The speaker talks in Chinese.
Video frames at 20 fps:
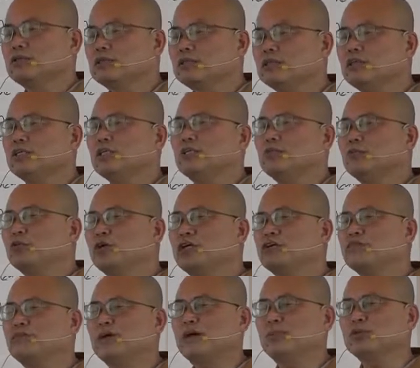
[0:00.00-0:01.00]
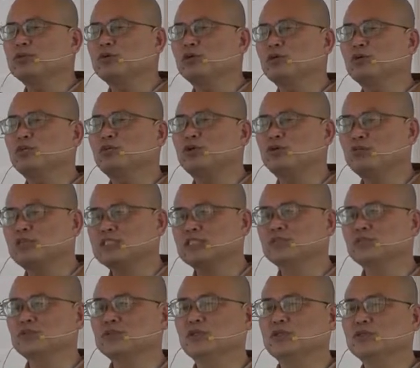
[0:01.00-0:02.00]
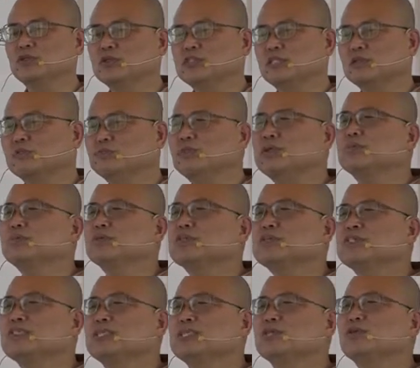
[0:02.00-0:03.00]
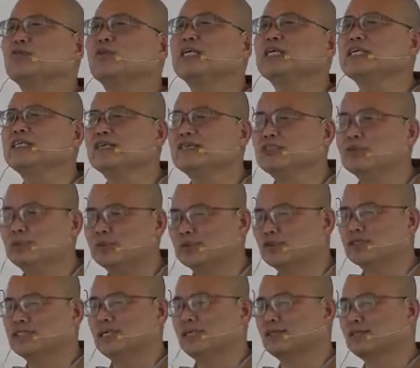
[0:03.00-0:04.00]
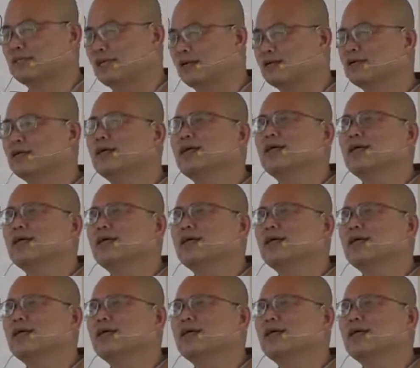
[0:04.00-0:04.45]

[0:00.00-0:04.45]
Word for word: 地狱，皈依法不堕恶鬼，皈生不堕畜生，并不是你皈依了就不堕三恶道。